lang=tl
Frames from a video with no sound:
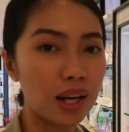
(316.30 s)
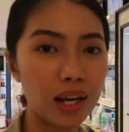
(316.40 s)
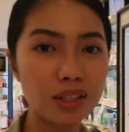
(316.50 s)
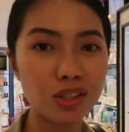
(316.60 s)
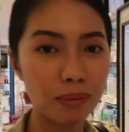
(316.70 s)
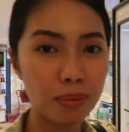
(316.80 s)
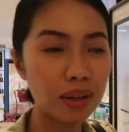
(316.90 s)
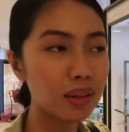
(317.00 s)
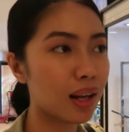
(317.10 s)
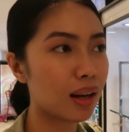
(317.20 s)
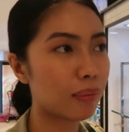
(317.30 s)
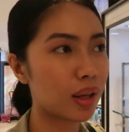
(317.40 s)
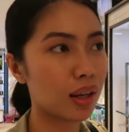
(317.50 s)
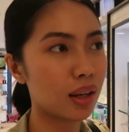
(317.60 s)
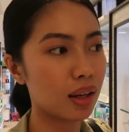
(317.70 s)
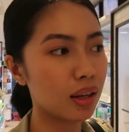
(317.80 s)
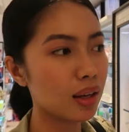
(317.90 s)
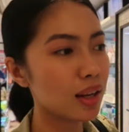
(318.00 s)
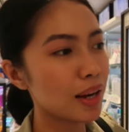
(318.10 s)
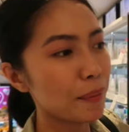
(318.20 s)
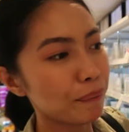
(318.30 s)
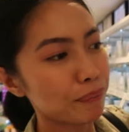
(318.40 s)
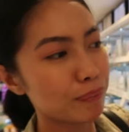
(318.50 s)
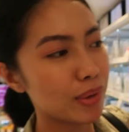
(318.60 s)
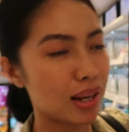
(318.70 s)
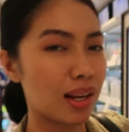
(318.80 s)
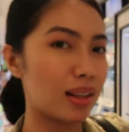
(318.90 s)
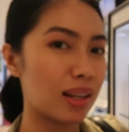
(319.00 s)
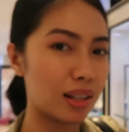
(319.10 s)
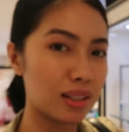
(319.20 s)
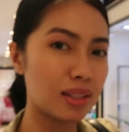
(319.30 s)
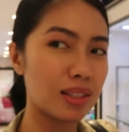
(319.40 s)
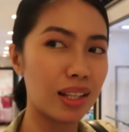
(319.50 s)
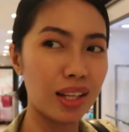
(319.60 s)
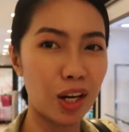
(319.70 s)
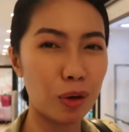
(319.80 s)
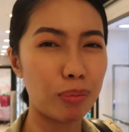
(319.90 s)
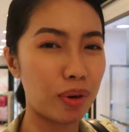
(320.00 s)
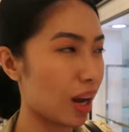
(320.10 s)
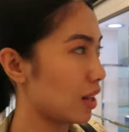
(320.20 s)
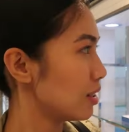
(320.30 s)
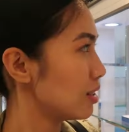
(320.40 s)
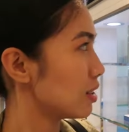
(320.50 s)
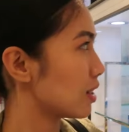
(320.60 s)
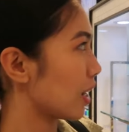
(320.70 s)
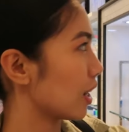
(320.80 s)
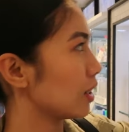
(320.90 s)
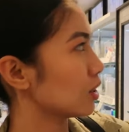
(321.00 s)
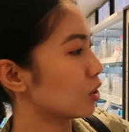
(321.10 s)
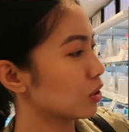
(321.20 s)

Guys, sobrang daming magagandang skincare brands like ito,